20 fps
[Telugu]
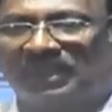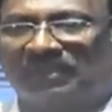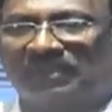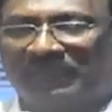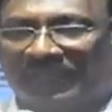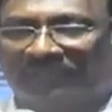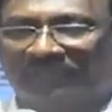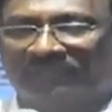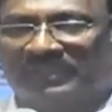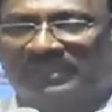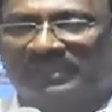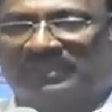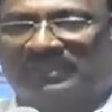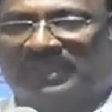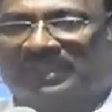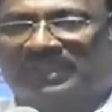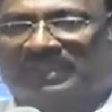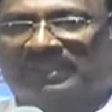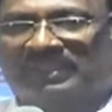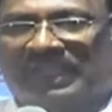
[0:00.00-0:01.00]
పైన
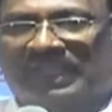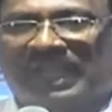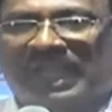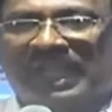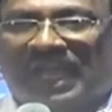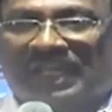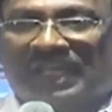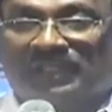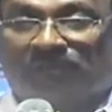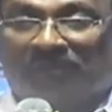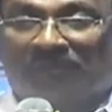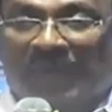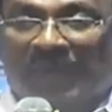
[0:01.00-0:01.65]
వచనాలు దాన్ని అది